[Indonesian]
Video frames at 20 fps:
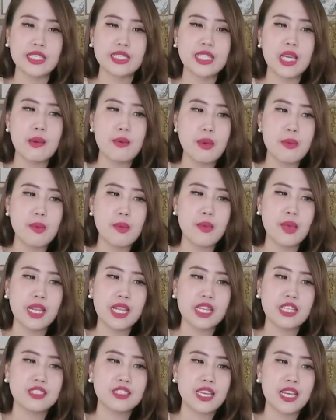Siapa yang
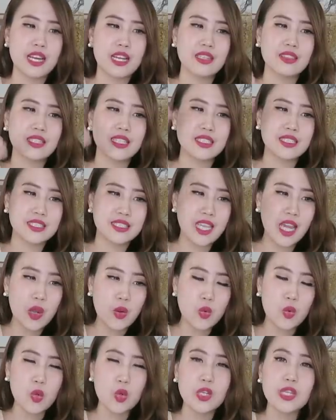memiliki jarak
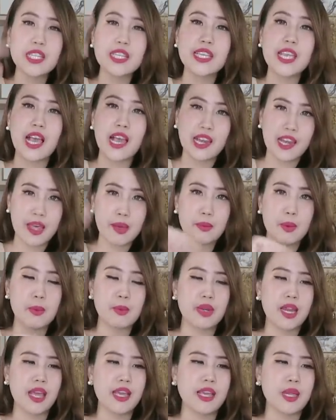terjauh dialah
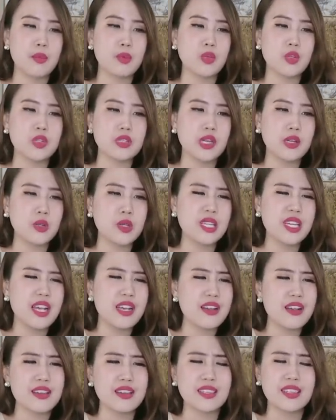pemenangnya. Menurut aku ini
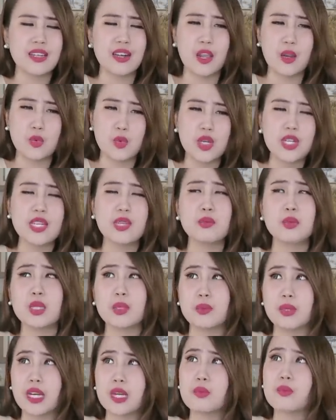agak keterlaluan dan
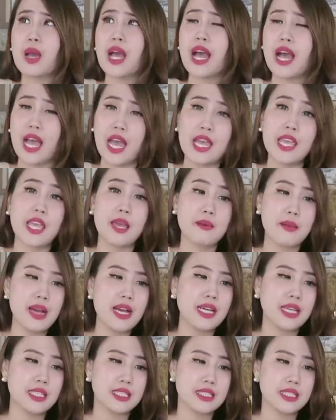benar-benar bahaya
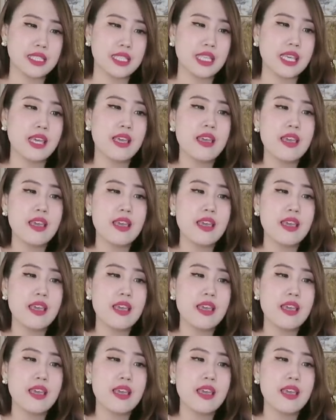banget sih.